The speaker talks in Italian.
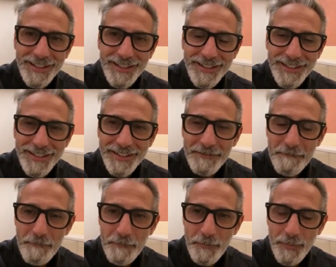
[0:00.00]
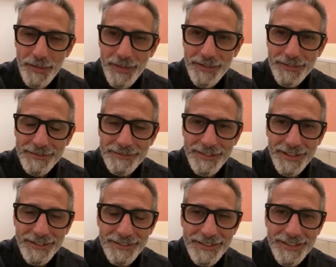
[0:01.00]
eh,
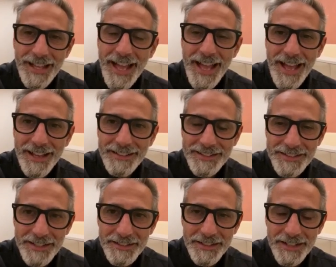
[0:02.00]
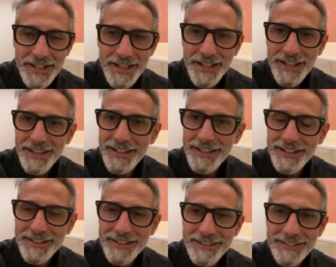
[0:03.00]
dell'idea di sentire
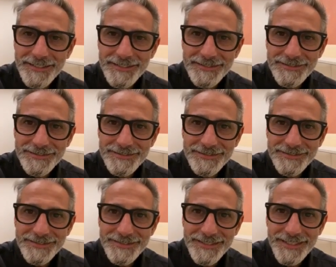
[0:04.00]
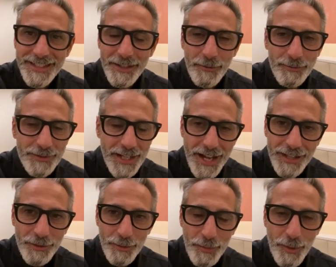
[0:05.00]
che un
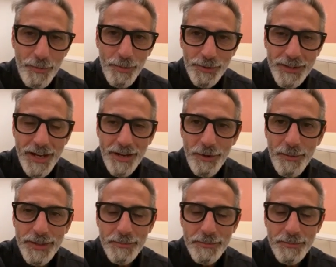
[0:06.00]
teatro può portare il nome di